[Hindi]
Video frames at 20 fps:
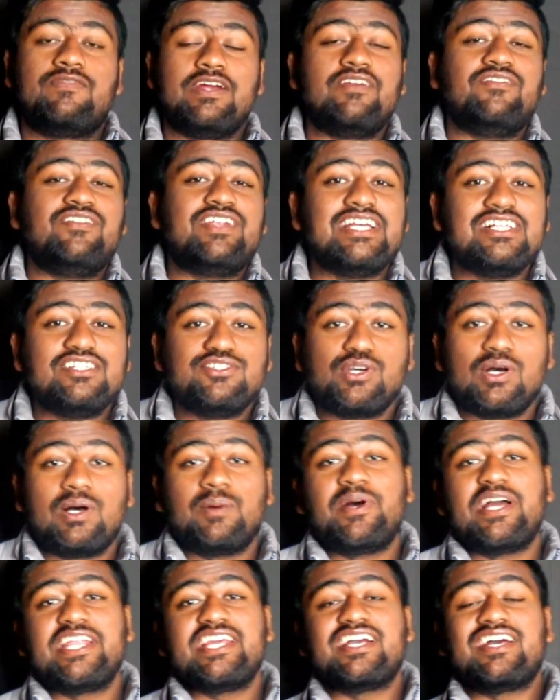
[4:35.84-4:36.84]
फिफ्थ डील जो
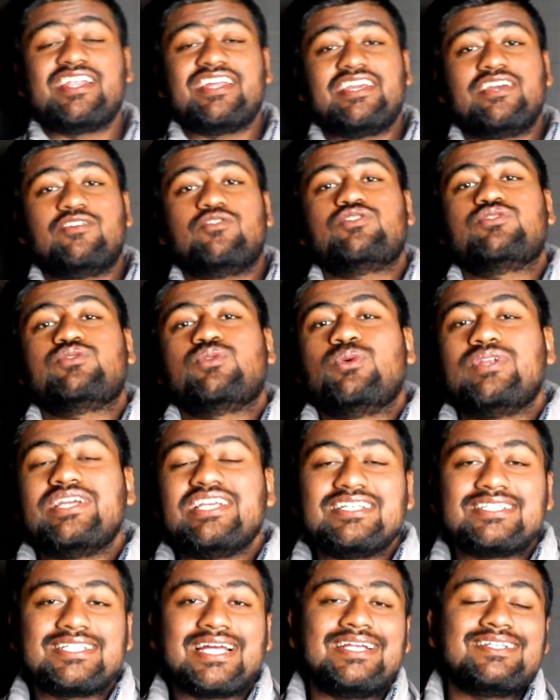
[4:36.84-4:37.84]
हमारी आ रही है वो सोनी
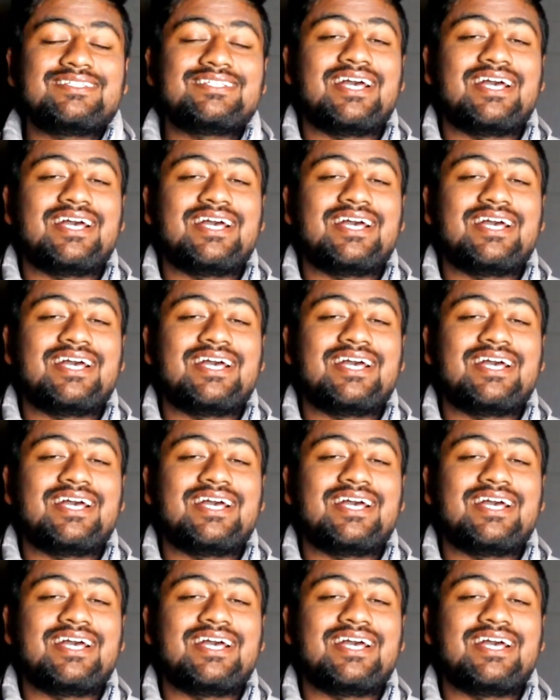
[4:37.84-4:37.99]
की साइड